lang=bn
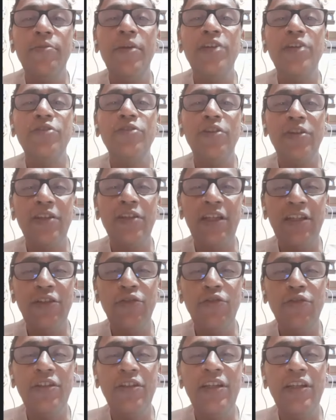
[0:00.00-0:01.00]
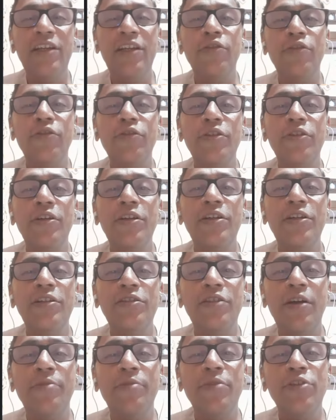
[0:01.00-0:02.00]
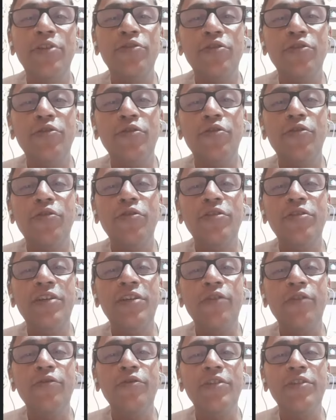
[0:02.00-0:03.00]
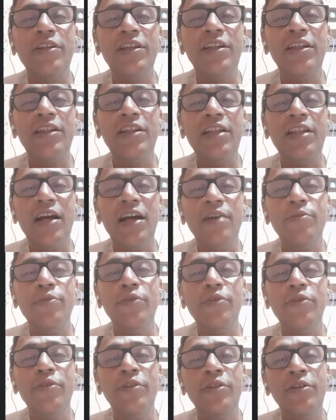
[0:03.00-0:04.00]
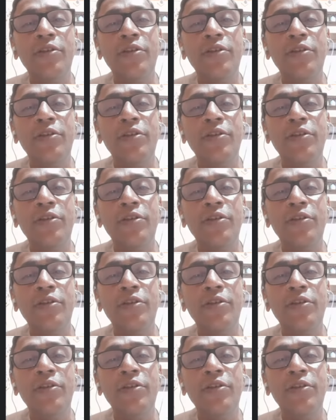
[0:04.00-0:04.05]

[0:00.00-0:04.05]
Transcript: বা কেন্দ্র গিয়ে হোক আমরা যতক্ষণ ঠাকুর কিনে থাকবো